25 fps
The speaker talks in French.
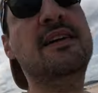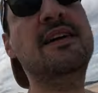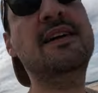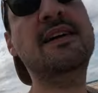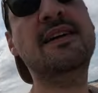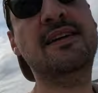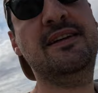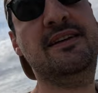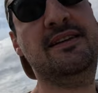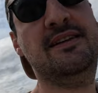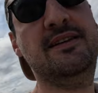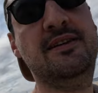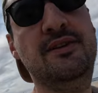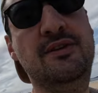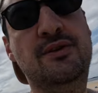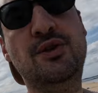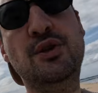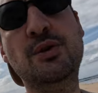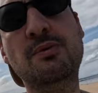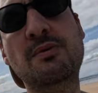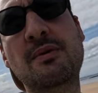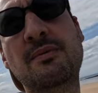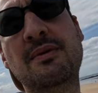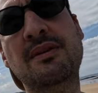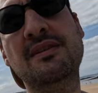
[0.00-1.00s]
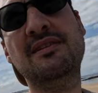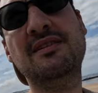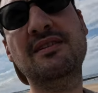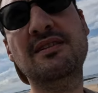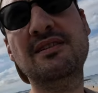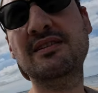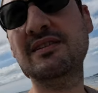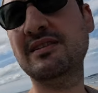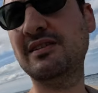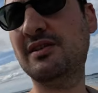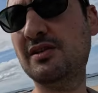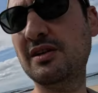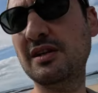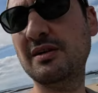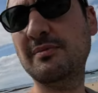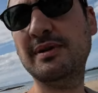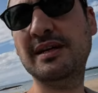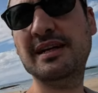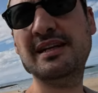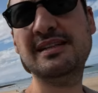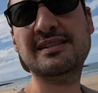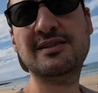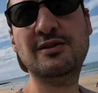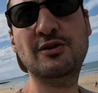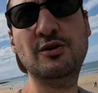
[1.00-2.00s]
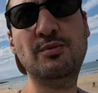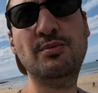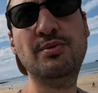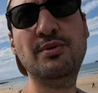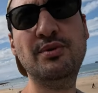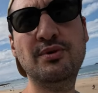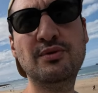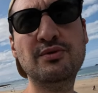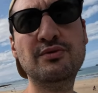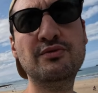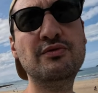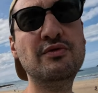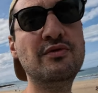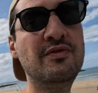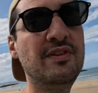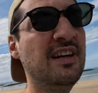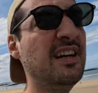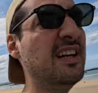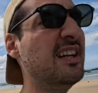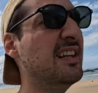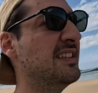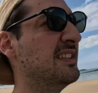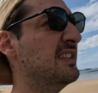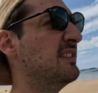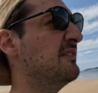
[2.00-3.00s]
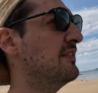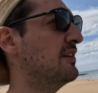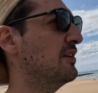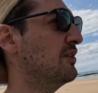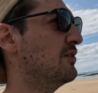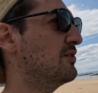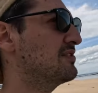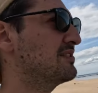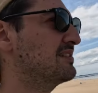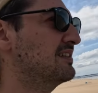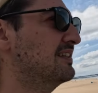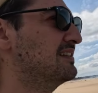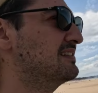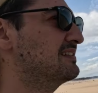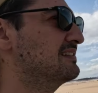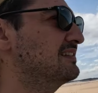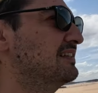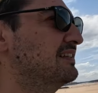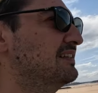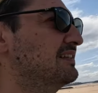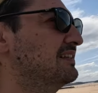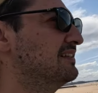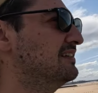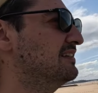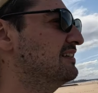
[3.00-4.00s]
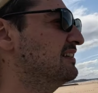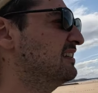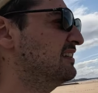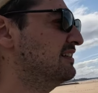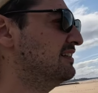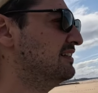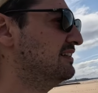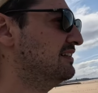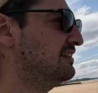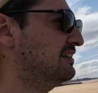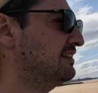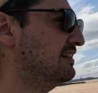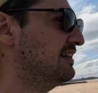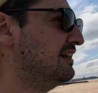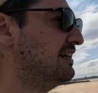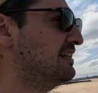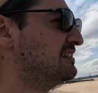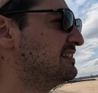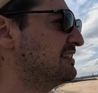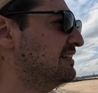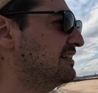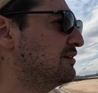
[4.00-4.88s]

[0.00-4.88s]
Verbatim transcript: Et euh, demain matin, quand la marée sera au plus haut vous verrez la différence. C'est assez, assez